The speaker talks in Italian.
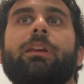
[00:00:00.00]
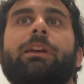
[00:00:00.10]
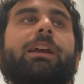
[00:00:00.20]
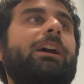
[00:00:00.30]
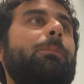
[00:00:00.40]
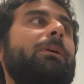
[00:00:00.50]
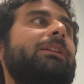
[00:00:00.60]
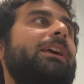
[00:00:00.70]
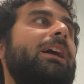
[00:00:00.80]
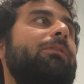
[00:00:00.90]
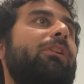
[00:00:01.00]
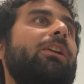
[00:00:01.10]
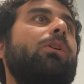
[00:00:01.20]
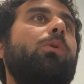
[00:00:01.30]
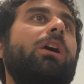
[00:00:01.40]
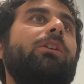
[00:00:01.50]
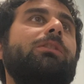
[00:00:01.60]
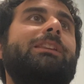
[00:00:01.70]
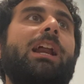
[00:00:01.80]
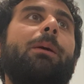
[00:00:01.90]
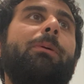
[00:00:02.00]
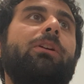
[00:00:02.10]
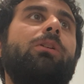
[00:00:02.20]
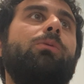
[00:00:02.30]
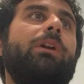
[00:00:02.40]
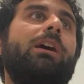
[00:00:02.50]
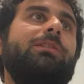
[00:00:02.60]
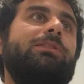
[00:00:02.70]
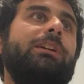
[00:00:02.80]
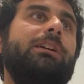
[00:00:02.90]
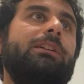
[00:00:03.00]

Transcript: che i carpentieri fanno quando trapano un asse